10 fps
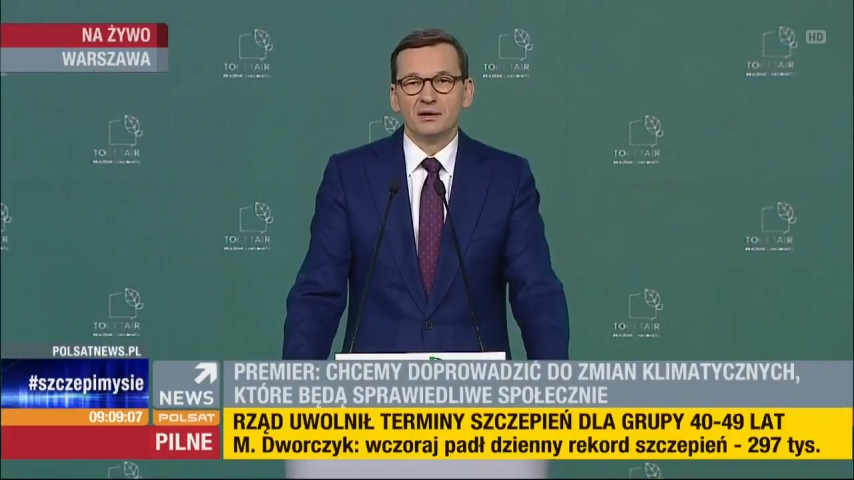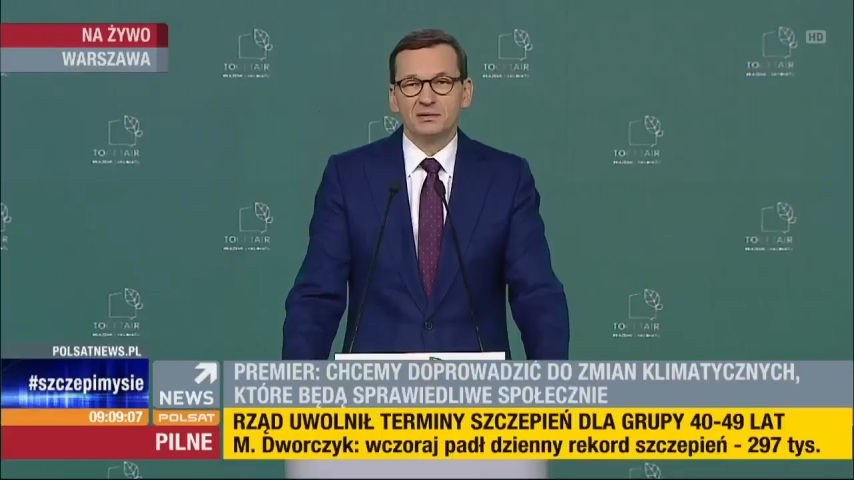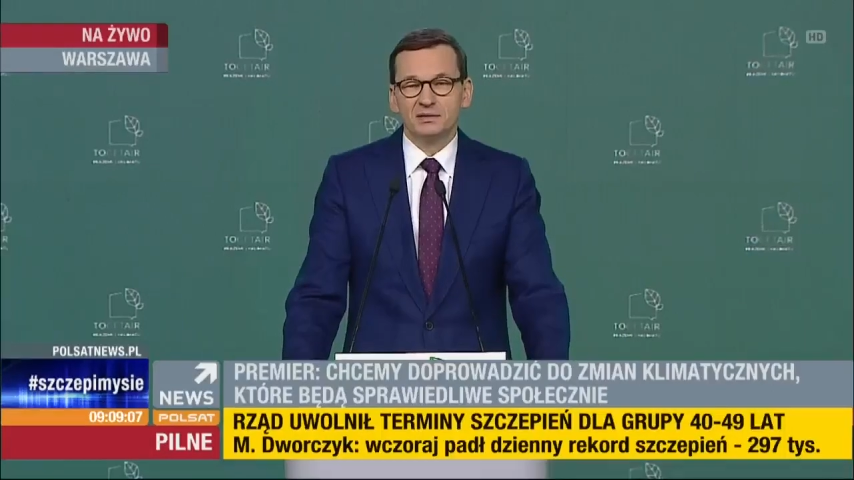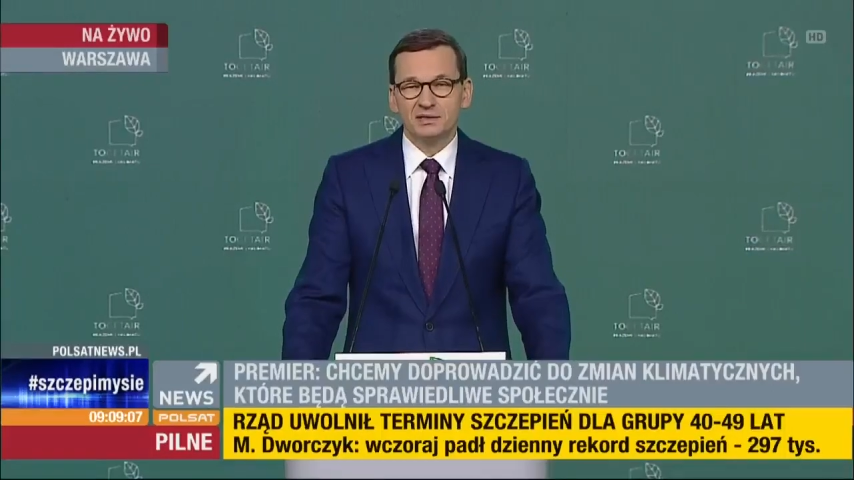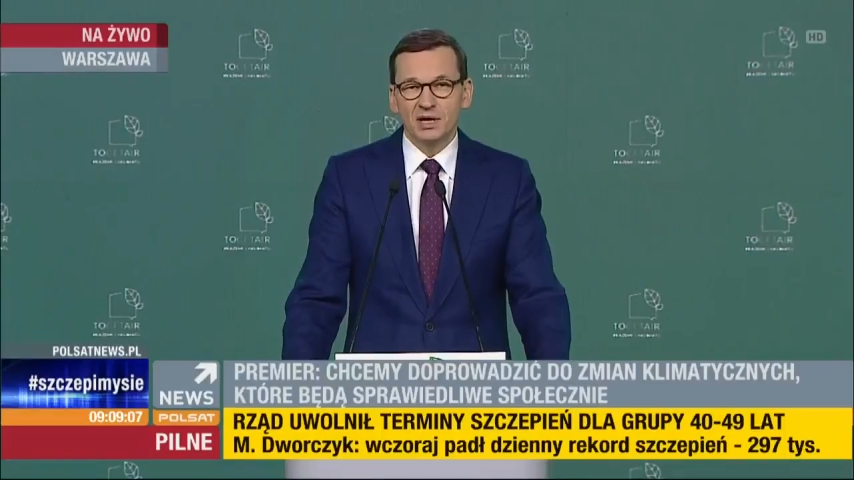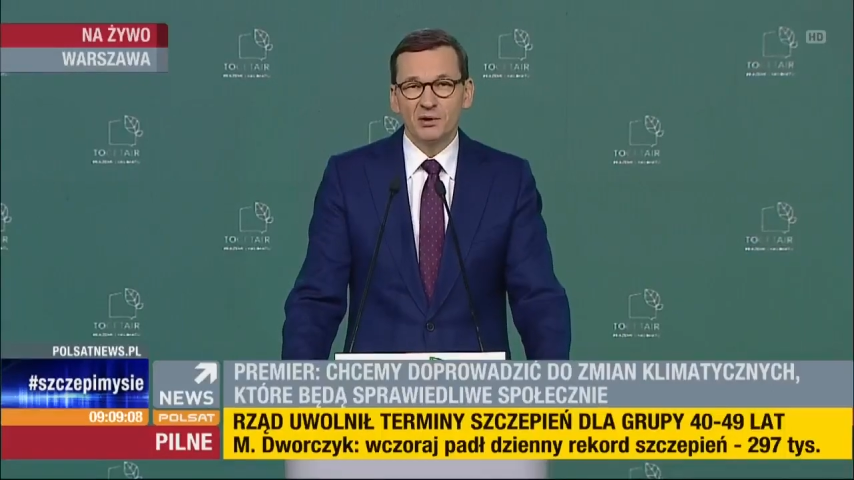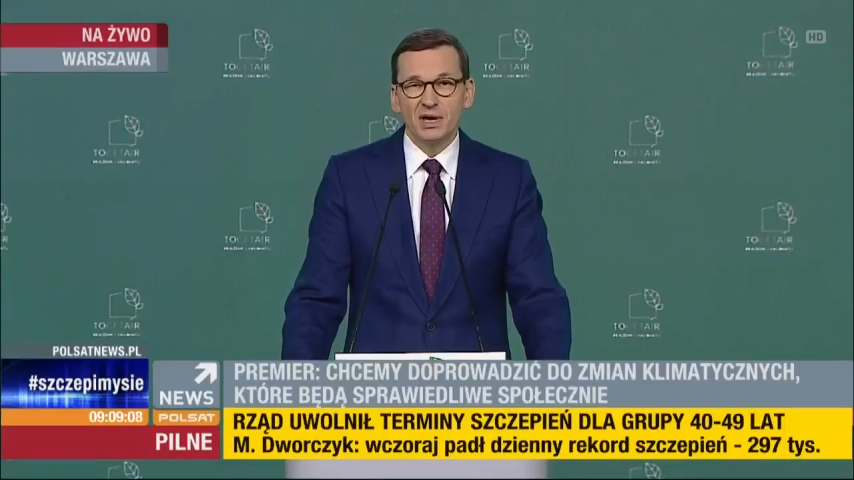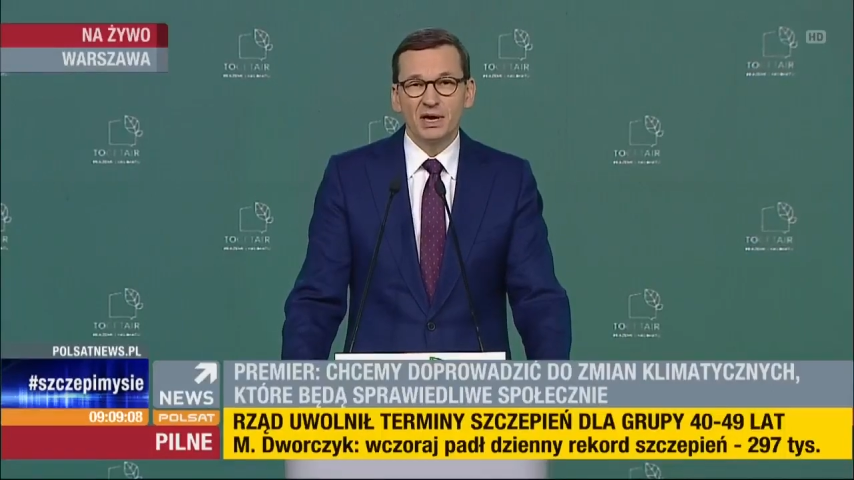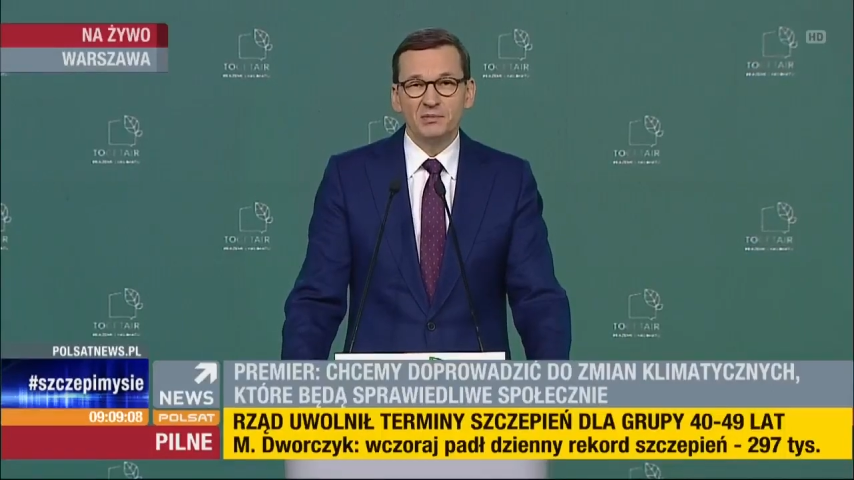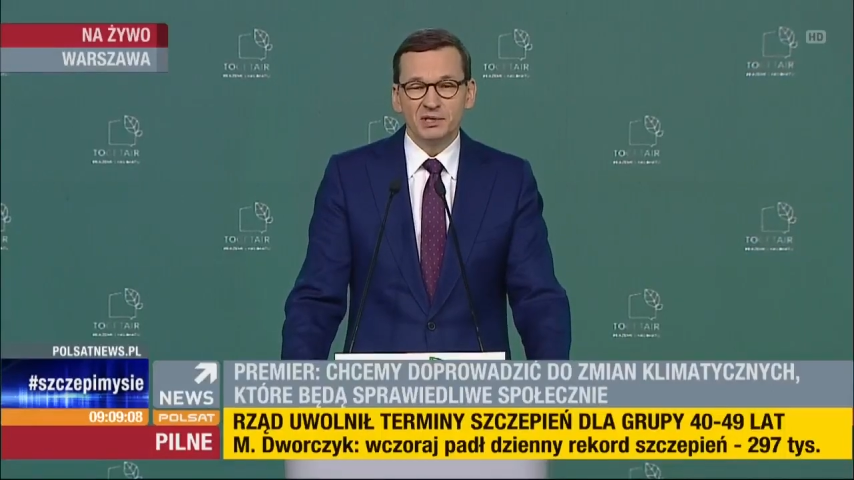e,
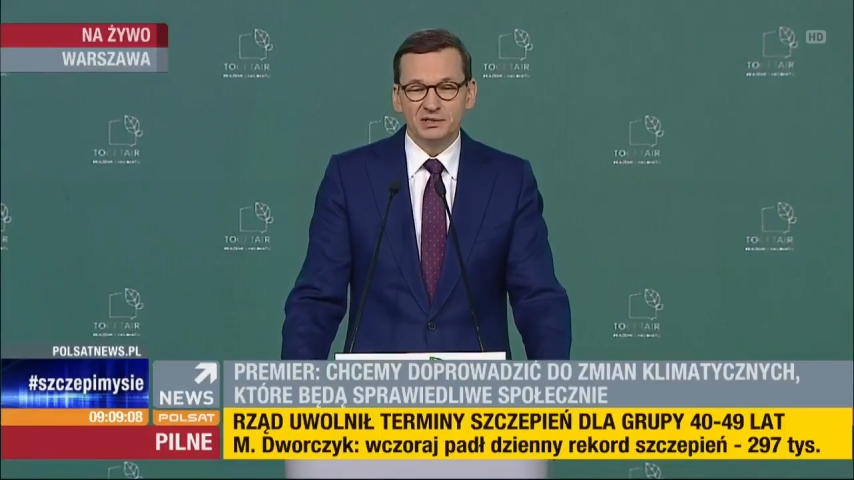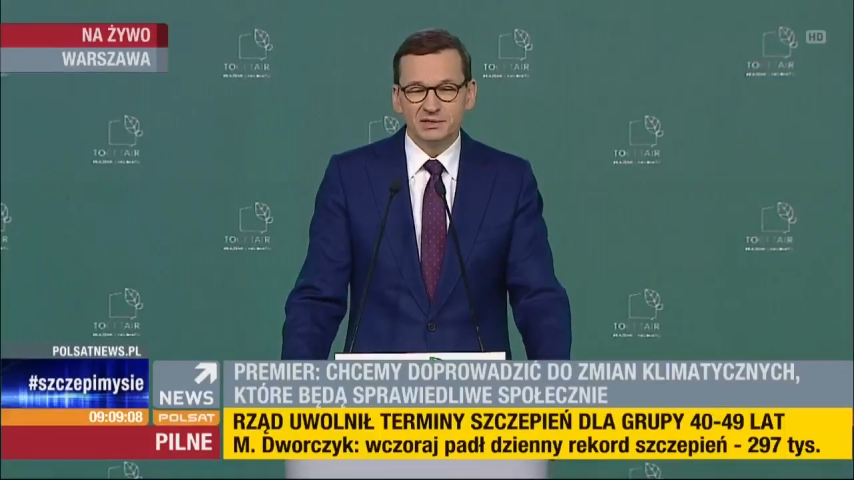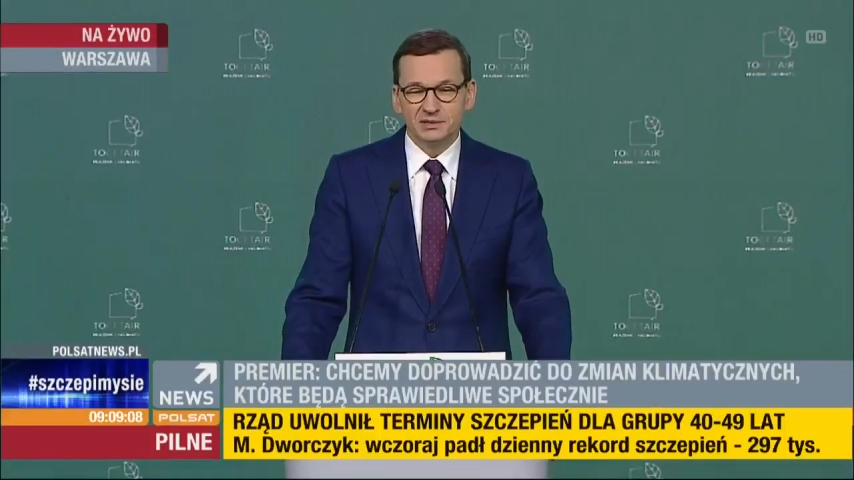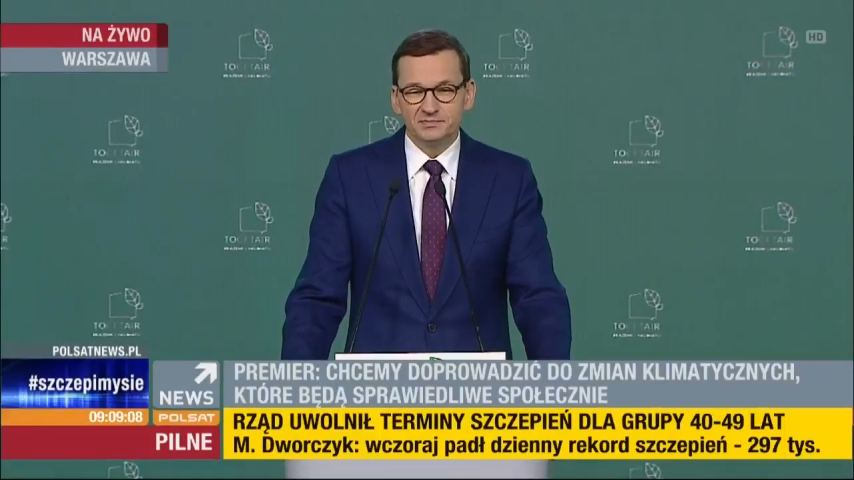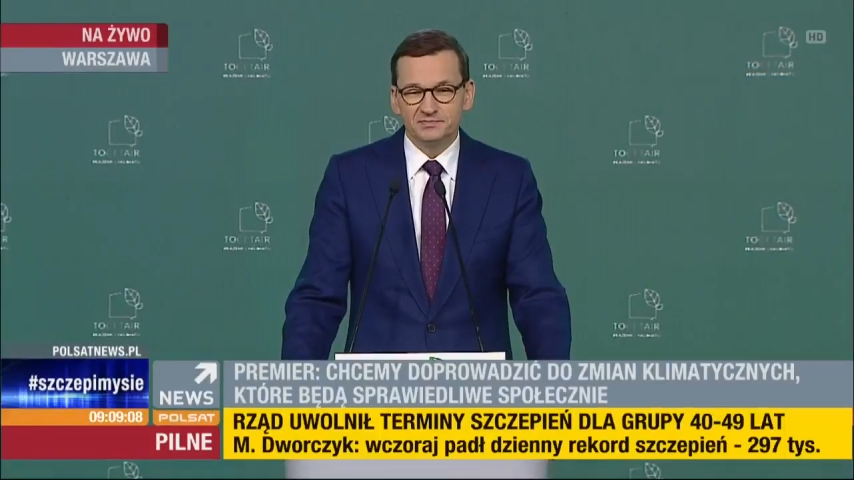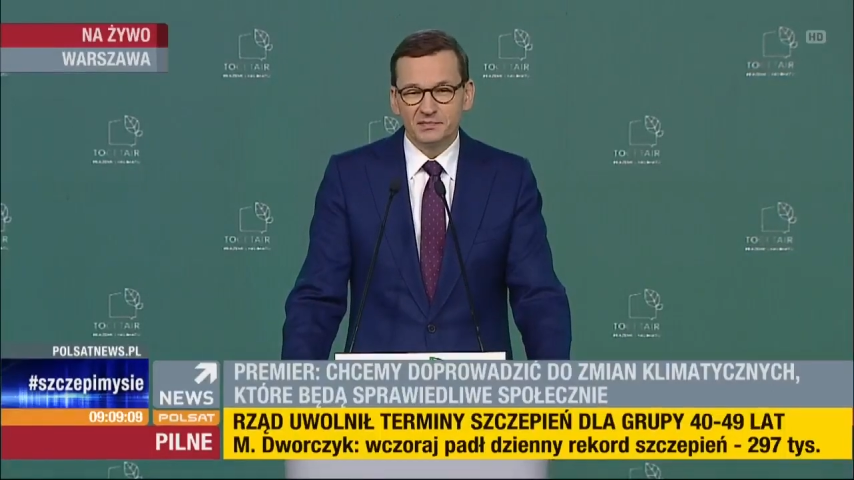całej emisji.